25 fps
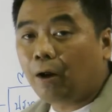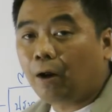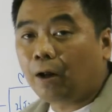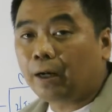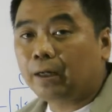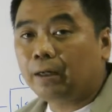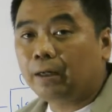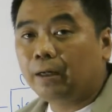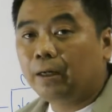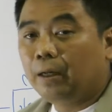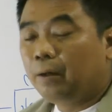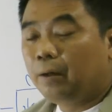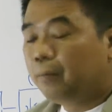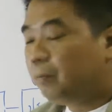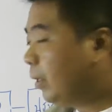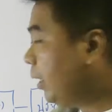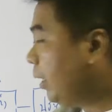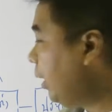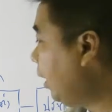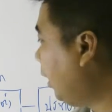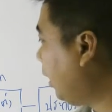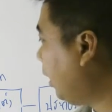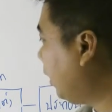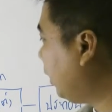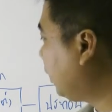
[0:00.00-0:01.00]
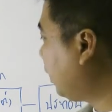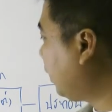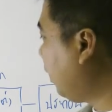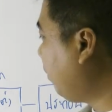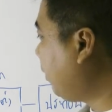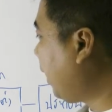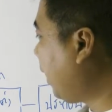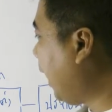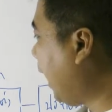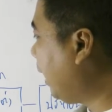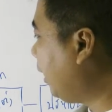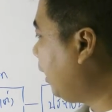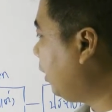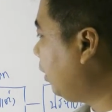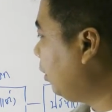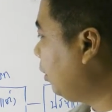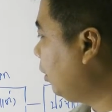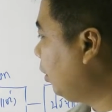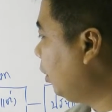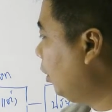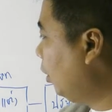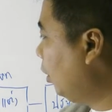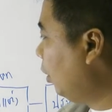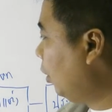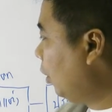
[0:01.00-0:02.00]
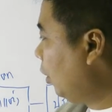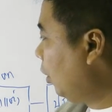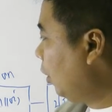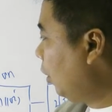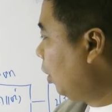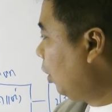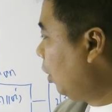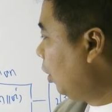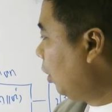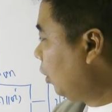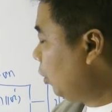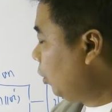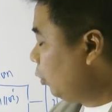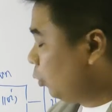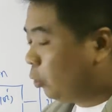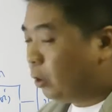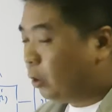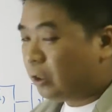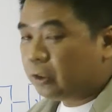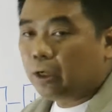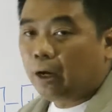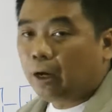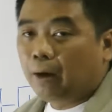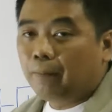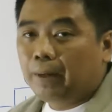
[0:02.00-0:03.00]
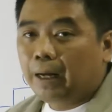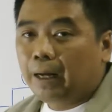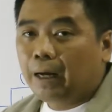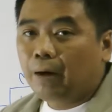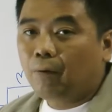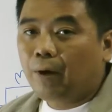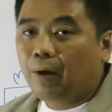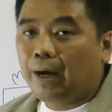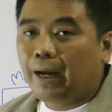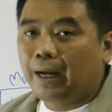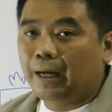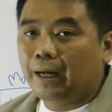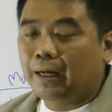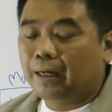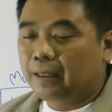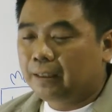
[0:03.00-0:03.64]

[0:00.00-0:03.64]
ลอตเพื่อทำการตรวจสอบนะครับว่า